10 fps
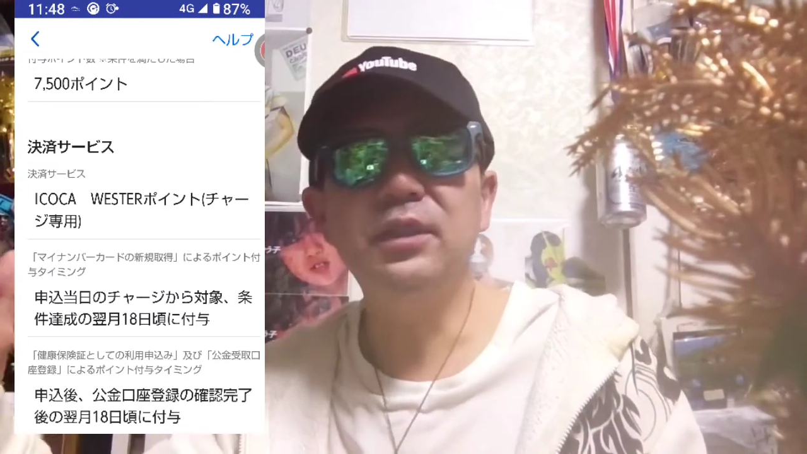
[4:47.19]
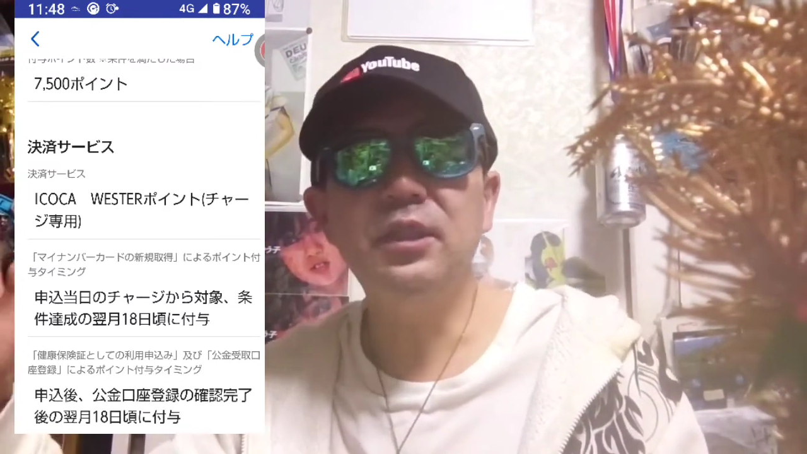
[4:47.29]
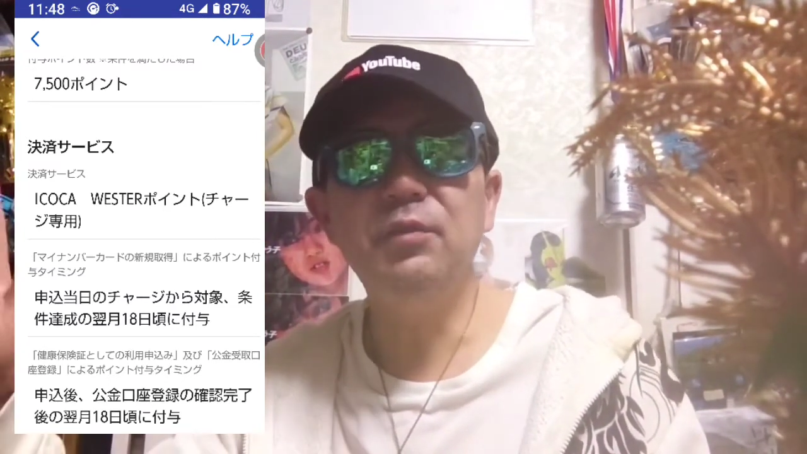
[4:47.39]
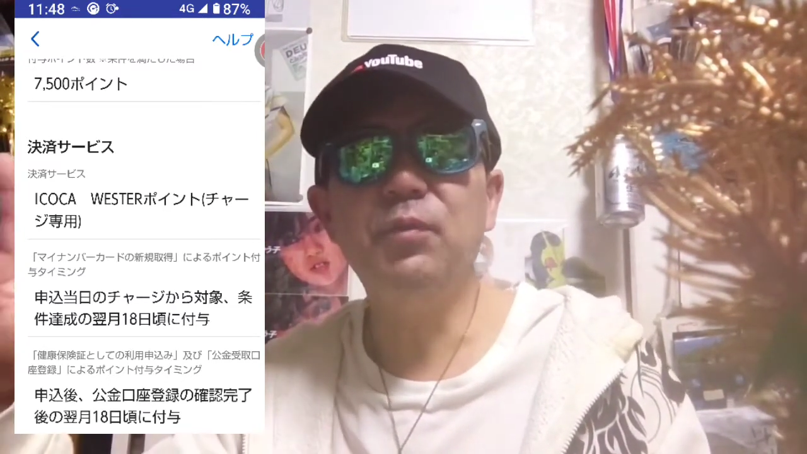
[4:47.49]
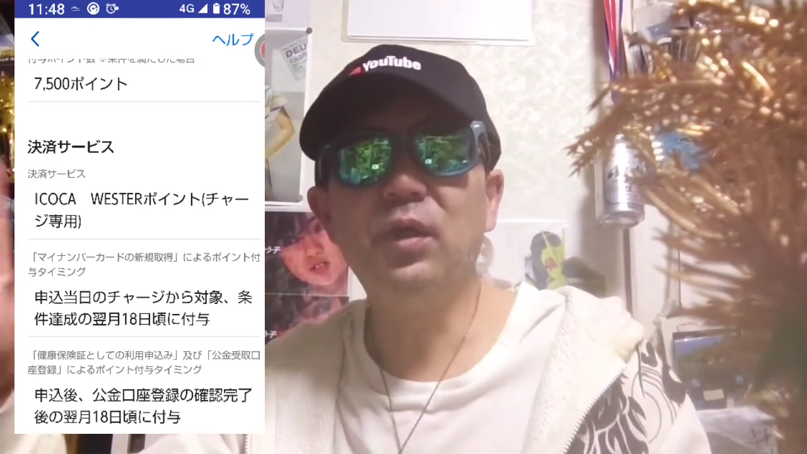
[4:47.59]
日
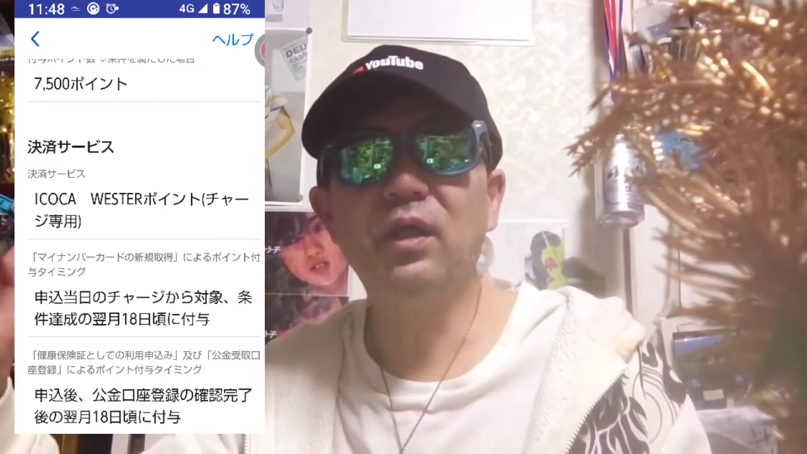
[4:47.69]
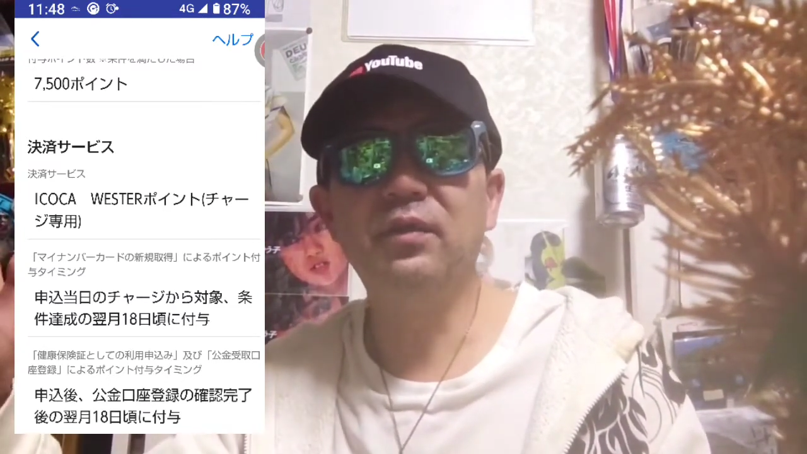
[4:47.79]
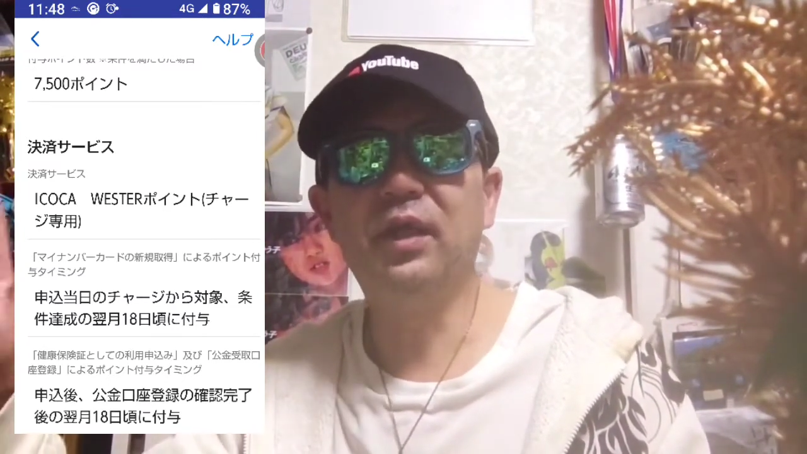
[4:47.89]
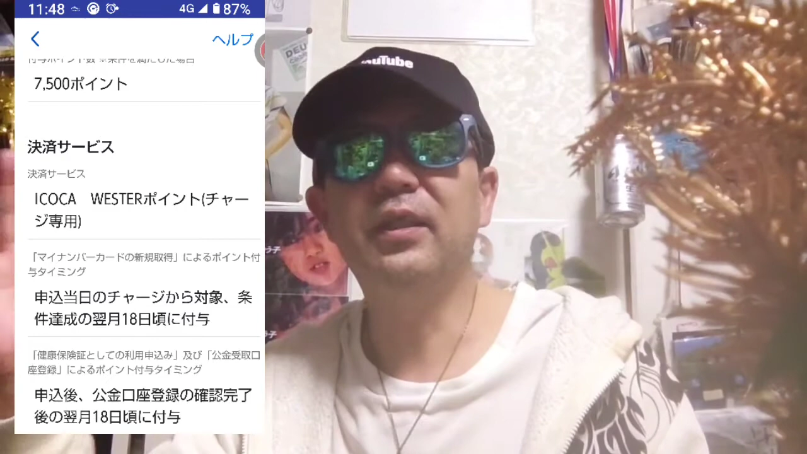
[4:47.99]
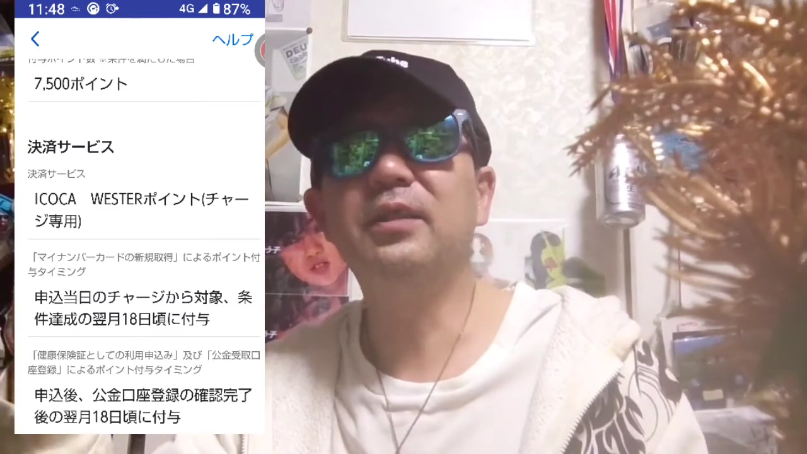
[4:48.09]
にもらえる
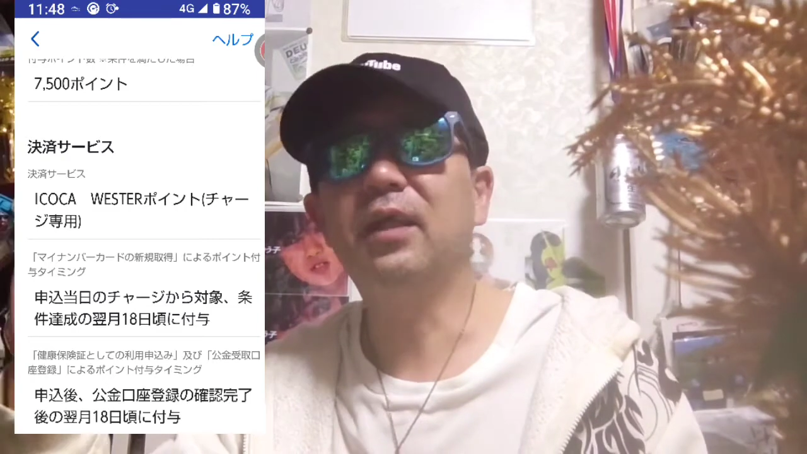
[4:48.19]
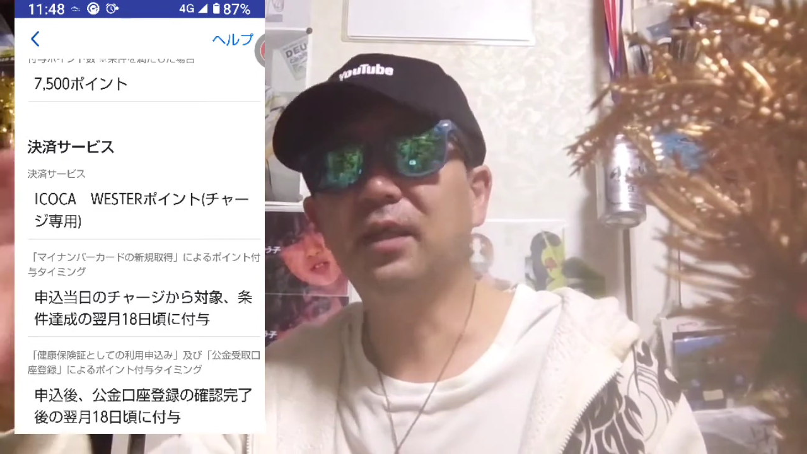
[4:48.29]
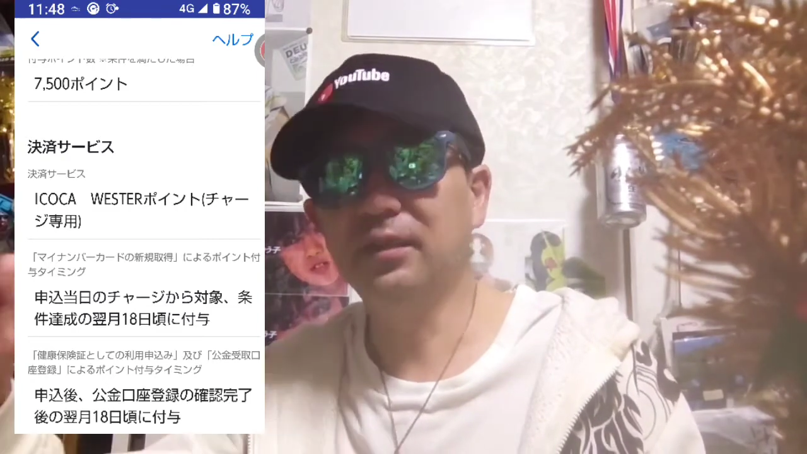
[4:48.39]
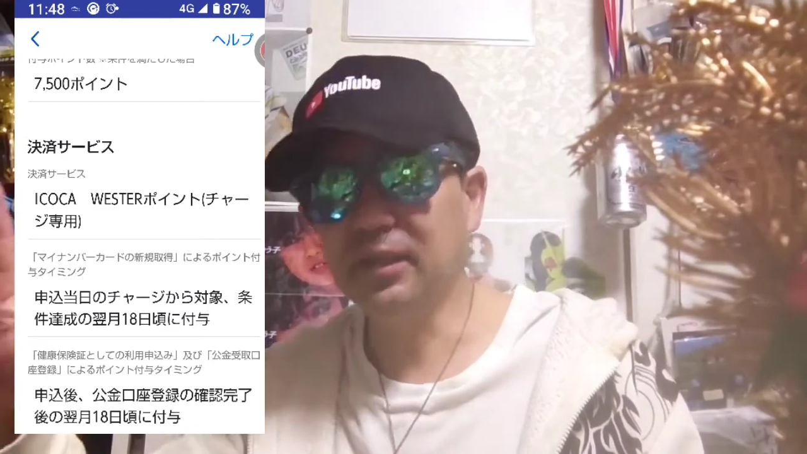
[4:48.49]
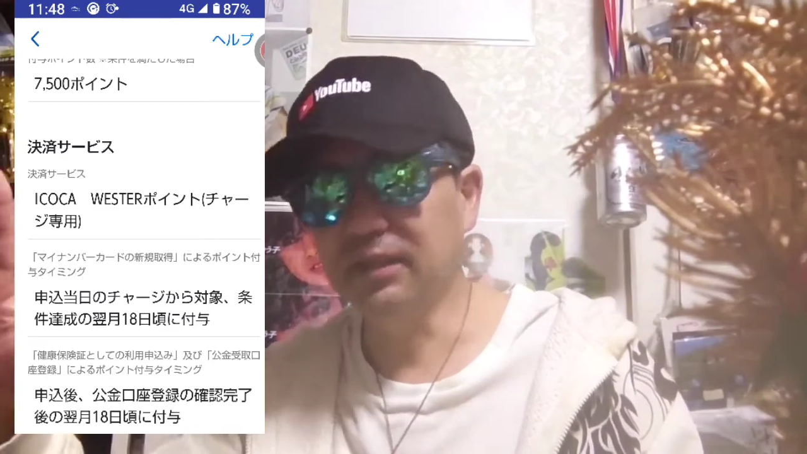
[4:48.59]
と
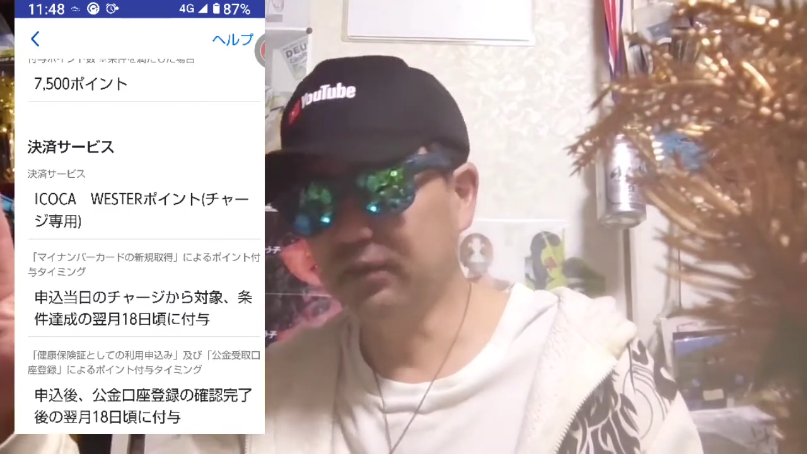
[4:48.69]
話したんで